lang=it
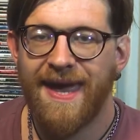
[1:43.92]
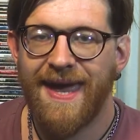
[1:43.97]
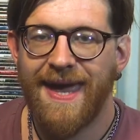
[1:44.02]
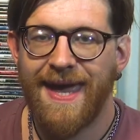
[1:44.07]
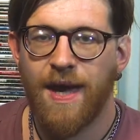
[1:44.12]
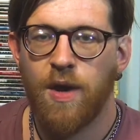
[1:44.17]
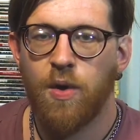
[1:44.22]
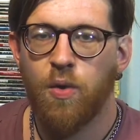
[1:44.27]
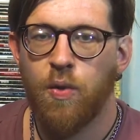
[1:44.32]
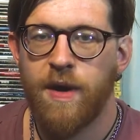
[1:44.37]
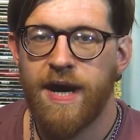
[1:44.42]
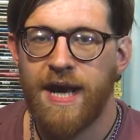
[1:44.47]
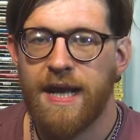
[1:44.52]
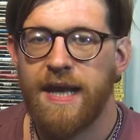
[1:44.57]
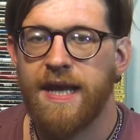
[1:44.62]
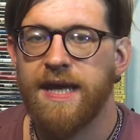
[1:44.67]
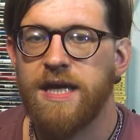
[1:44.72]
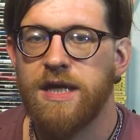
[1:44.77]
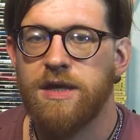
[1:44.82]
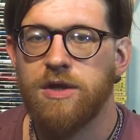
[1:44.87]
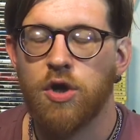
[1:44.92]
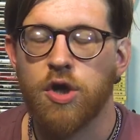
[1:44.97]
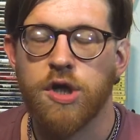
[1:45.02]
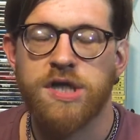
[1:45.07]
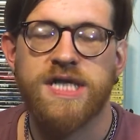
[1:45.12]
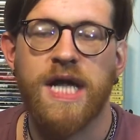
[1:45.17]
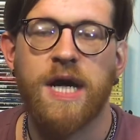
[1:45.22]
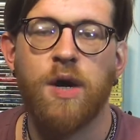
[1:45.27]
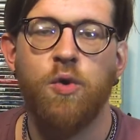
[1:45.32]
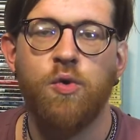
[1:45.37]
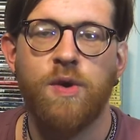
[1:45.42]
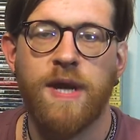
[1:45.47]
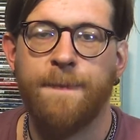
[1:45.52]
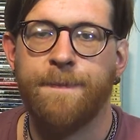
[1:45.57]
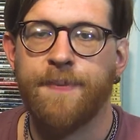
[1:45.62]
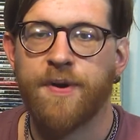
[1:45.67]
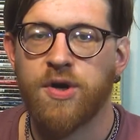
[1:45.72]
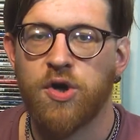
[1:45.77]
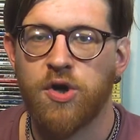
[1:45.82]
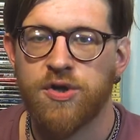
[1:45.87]
e Will indossa una
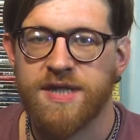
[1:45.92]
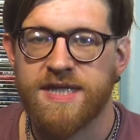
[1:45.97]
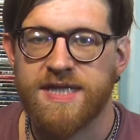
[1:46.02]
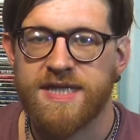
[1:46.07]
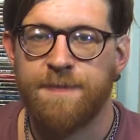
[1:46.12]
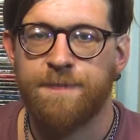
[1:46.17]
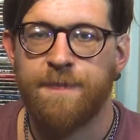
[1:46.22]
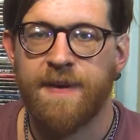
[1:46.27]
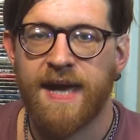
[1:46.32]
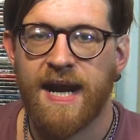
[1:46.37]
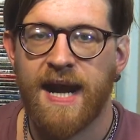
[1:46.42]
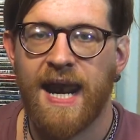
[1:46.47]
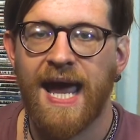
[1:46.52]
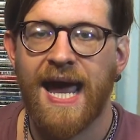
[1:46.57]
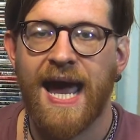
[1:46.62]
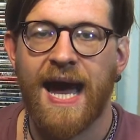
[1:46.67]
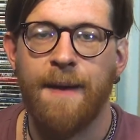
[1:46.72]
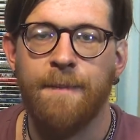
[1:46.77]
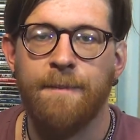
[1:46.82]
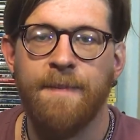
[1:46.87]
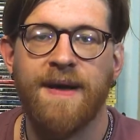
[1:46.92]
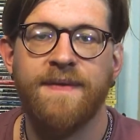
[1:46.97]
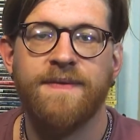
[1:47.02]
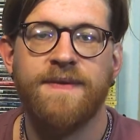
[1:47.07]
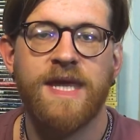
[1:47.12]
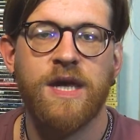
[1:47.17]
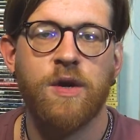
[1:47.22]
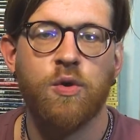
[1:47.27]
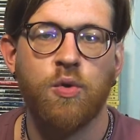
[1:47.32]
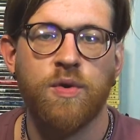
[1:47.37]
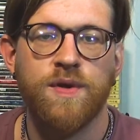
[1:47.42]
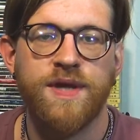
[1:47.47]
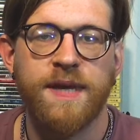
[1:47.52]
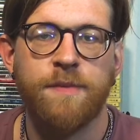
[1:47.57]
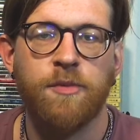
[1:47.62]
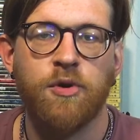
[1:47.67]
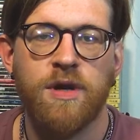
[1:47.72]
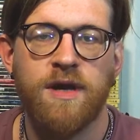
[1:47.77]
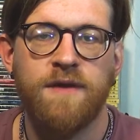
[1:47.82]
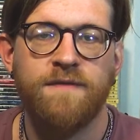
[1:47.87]
protesi per la gamba di
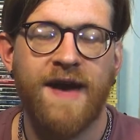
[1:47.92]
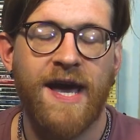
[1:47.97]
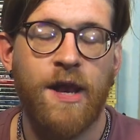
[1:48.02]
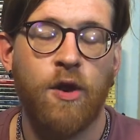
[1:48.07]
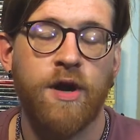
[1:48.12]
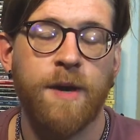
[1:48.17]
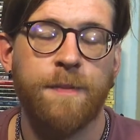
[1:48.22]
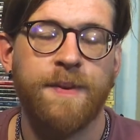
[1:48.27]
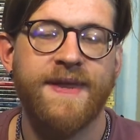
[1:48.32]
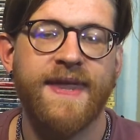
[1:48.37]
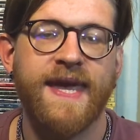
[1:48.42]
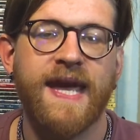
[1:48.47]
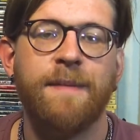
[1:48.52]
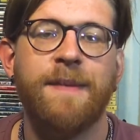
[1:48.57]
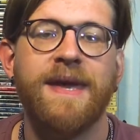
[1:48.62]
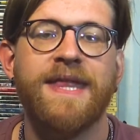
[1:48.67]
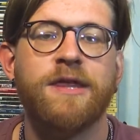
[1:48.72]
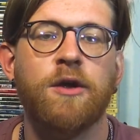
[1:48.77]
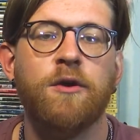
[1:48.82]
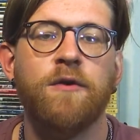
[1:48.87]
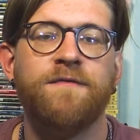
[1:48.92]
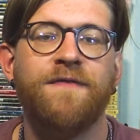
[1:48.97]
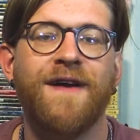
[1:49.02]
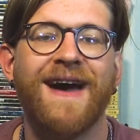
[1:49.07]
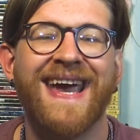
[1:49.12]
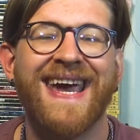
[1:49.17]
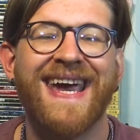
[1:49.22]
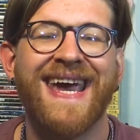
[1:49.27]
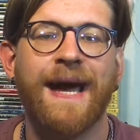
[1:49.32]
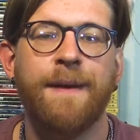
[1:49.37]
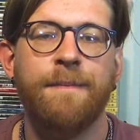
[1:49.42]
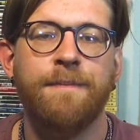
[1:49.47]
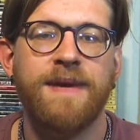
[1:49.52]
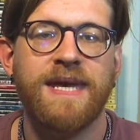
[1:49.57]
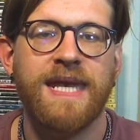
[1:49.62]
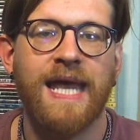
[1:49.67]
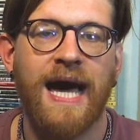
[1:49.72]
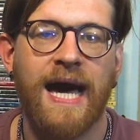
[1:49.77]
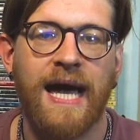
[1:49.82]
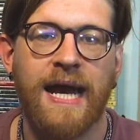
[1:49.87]
ultimo livello che praticamente lo fa
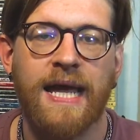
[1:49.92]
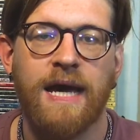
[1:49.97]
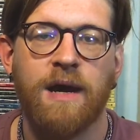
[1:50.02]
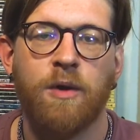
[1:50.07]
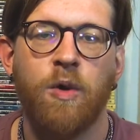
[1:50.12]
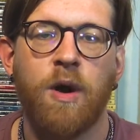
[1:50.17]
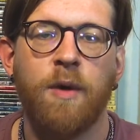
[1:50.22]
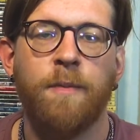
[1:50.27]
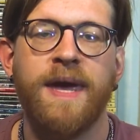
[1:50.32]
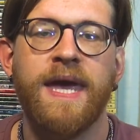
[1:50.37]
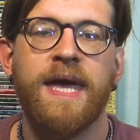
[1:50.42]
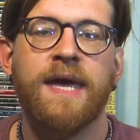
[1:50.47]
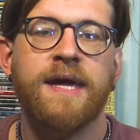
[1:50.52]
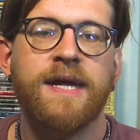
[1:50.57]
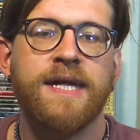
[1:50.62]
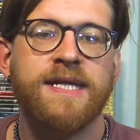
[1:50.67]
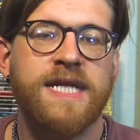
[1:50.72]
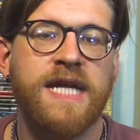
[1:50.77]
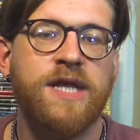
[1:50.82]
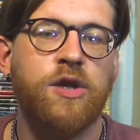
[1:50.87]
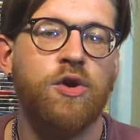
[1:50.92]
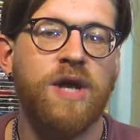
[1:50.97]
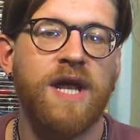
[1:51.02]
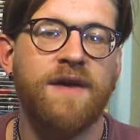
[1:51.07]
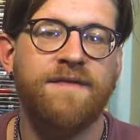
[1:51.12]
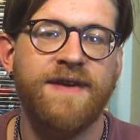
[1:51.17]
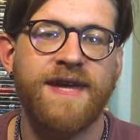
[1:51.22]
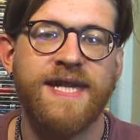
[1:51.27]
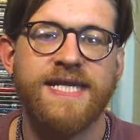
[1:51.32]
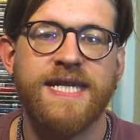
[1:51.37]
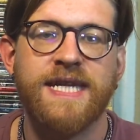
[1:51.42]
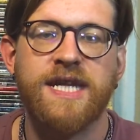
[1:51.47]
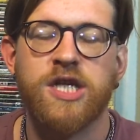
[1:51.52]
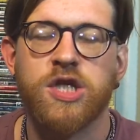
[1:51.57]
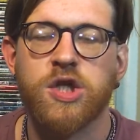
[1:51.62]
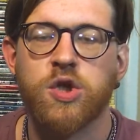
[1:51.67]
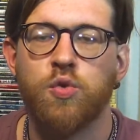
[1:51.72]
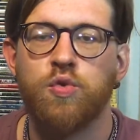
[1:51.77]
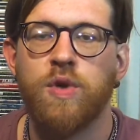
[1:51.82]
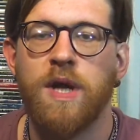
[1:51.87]
camminare come se non avesse
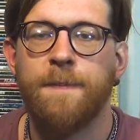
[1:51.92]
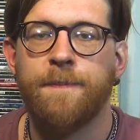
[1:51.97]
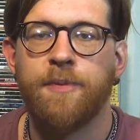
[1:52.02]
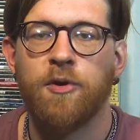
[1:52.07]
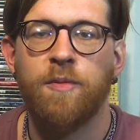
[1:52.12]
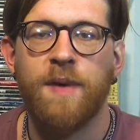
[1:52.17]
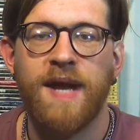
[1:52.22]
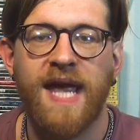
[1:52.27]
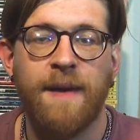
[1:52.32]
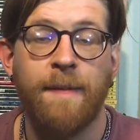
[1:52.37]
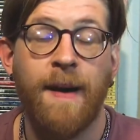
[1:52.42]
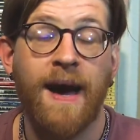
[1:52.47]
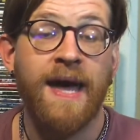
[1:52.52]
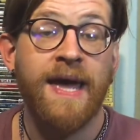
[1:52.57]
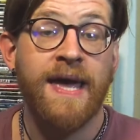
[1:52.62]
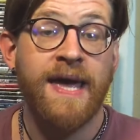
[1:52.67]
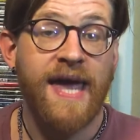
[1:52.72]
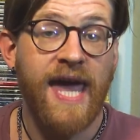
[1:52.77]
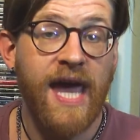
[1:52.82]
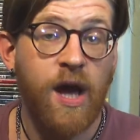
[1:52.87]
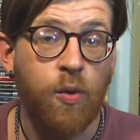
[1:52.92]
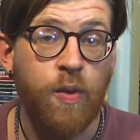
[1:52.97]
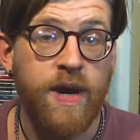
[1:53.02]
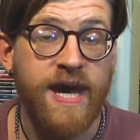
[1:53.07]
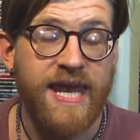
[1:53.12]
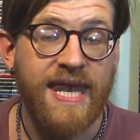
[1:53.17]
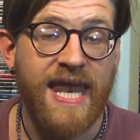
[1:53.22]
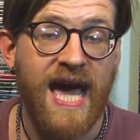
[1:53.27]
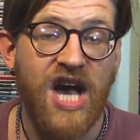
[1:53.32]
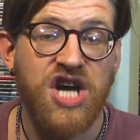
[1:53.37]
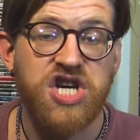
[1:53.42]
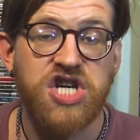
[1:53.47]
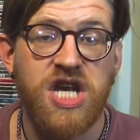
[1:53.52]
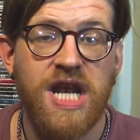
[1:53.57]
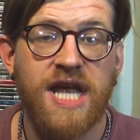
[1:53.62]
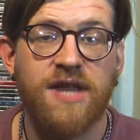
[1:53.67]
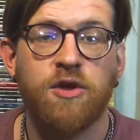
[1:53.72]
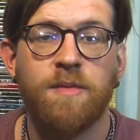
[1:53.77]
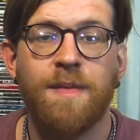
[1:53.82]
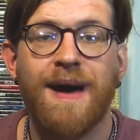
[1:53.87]
nessun problema. E qui nasce
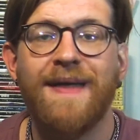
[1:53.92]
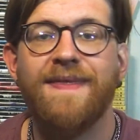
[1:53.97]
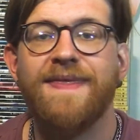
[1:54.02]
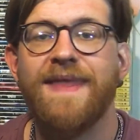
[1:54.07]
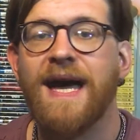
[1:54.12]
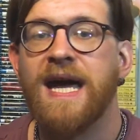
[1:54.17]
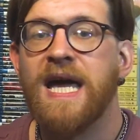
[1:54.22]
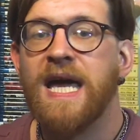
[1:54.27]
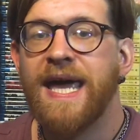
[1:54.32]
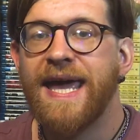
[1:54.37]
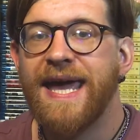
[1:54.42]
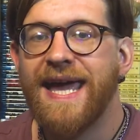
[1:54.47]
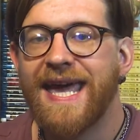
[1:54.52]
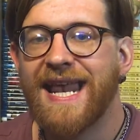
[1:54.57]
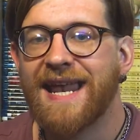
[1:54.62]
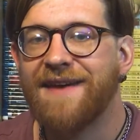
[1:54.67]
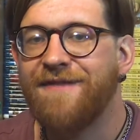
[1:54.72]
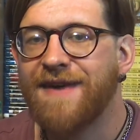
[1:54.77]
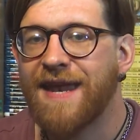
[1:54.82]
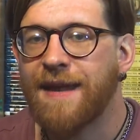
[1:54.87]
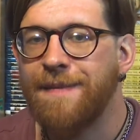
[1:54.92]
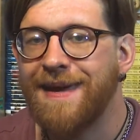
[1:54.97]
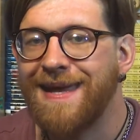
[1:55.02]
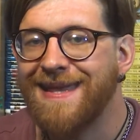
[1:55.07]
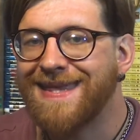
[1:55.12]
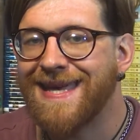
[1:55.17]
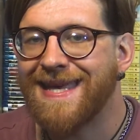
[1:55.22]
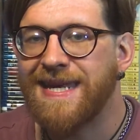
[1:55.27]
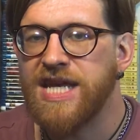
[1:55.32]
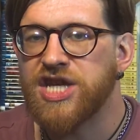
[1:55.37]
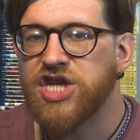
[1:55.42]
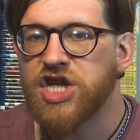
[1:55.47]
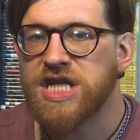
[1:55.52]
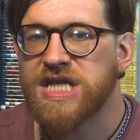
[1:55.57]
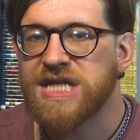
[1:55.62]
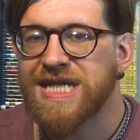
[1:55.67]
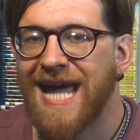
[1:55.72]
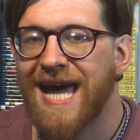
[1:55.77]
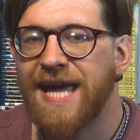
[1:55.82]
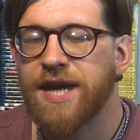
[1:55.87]
la domanda, era veramente
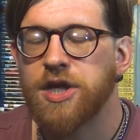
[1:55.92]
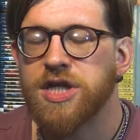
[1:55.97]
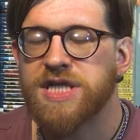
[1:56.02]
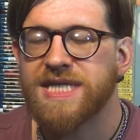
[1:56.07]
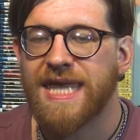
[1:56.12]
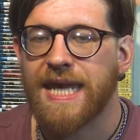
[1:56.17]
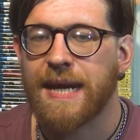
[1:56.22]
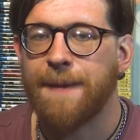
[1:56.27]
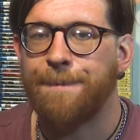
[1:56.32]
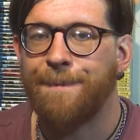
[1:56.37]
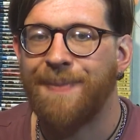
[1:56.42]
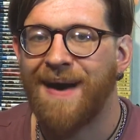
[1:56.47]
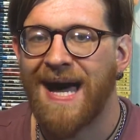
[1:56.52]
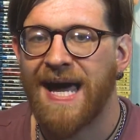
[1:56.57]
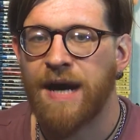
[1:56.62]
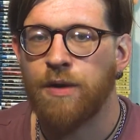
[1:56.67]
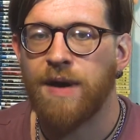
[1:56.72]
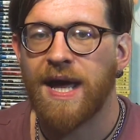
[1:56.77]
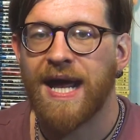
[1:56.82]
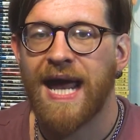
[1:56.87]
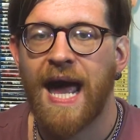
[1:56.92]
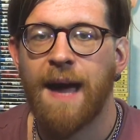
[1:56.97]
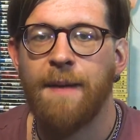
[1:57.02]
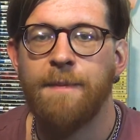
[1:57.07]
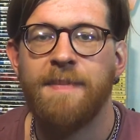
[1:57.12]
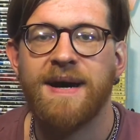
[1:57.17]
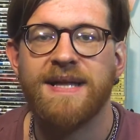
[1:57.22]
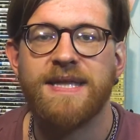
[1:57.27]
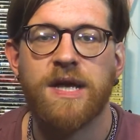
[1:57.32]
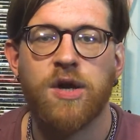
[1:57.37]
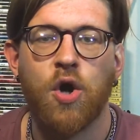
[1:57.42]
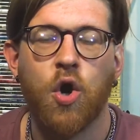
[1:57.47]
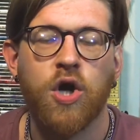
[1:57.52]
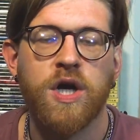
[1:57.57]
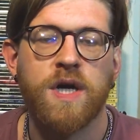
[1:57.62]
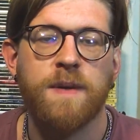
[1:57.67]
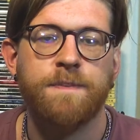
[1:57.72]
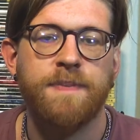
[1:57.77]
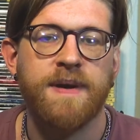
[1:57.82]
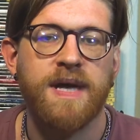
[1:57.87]
necessario strappare una gamba The
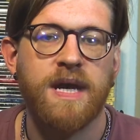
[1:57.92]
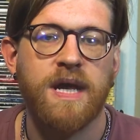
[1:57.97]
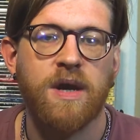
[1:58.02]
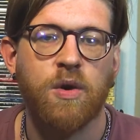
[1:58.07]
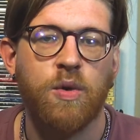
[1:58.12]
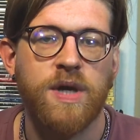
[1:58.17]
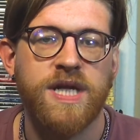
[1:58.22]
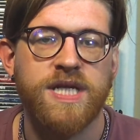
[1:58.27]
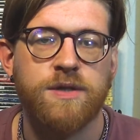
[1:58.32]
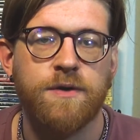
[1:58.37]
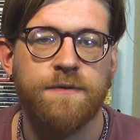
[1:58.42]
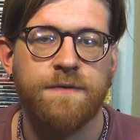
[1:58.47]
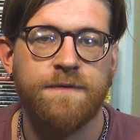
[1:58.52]
Rock per questo